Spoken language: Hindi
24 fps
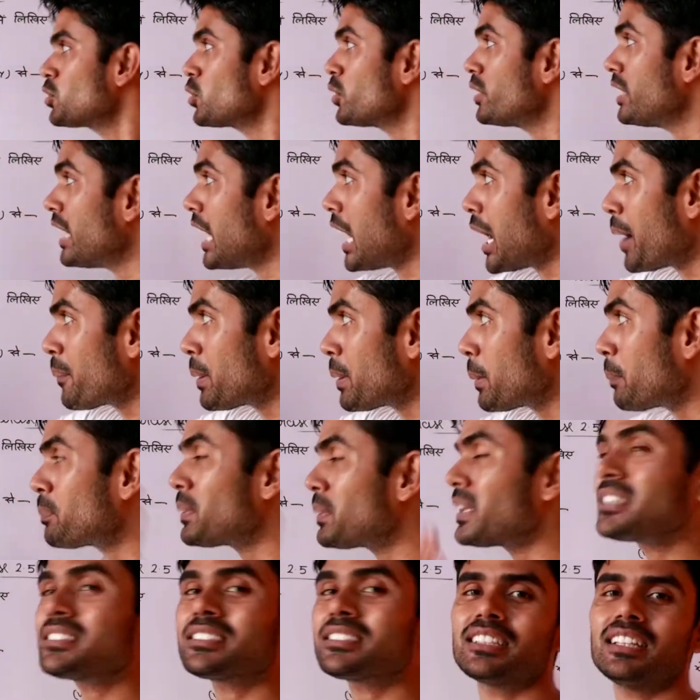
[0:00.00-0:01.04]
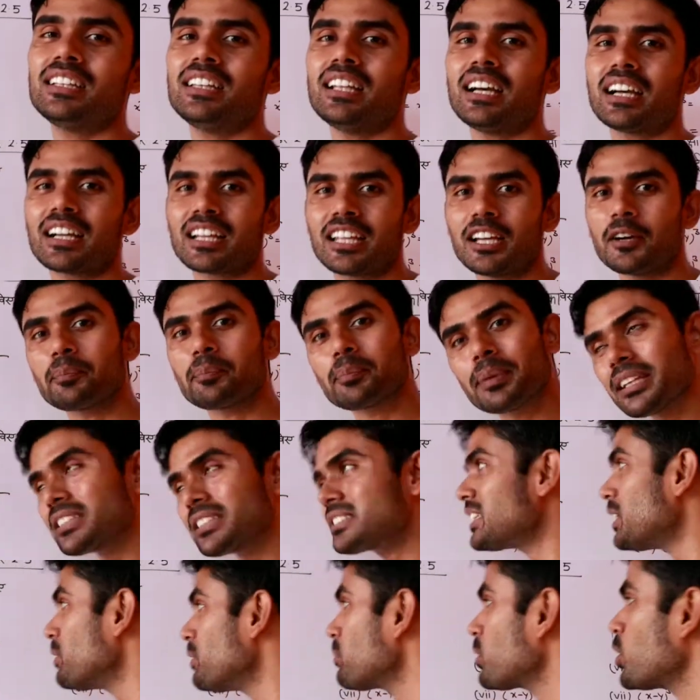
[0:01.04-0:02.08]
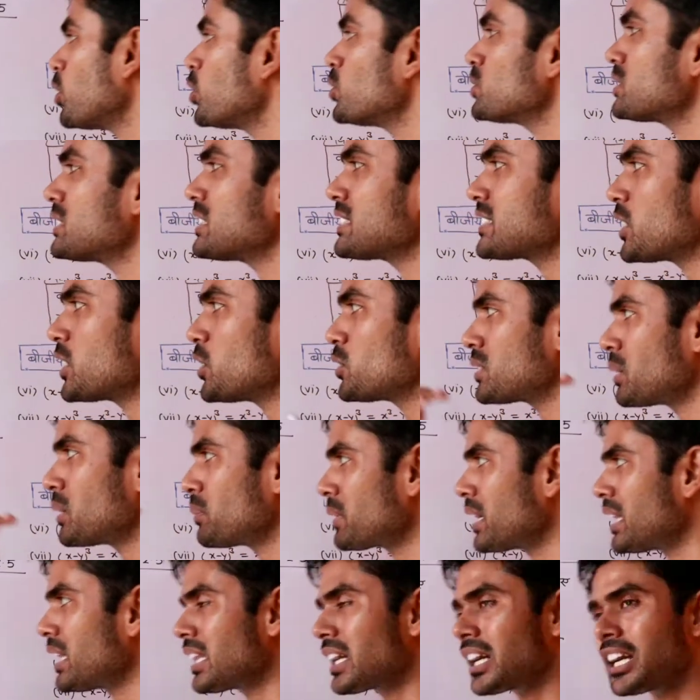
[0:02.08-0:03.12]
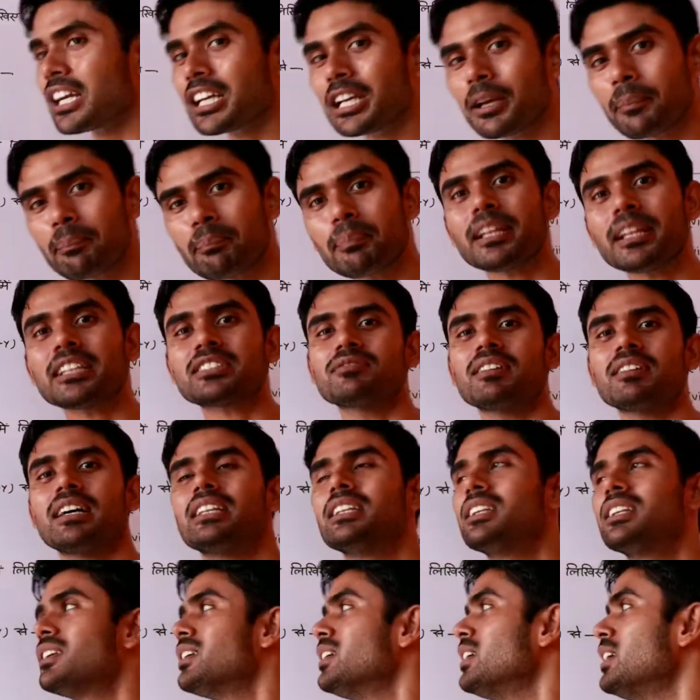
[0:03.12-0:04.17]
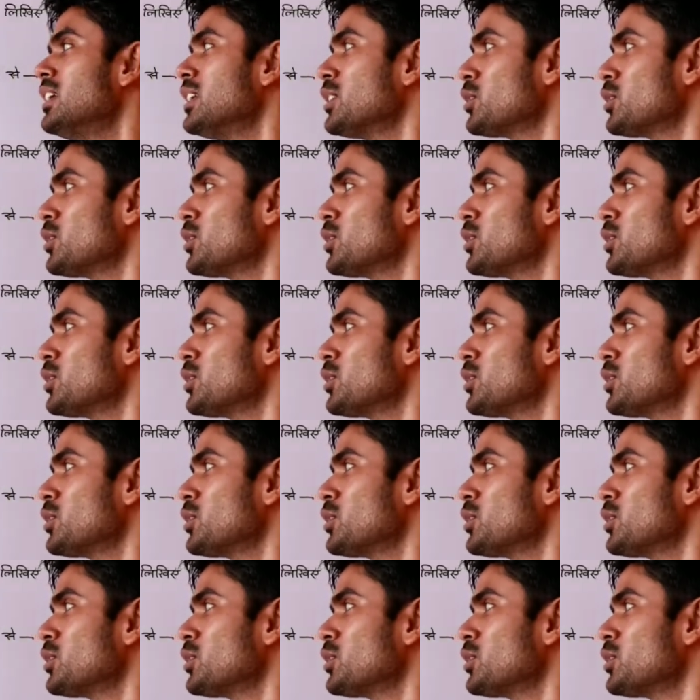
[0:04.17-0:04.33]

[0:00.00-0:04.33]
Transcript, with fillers: तो यहाँ पे प्लस चिन्ह आ गया फिर से हम कौन सी सर्वसमका लगाएंगे प्लस वाली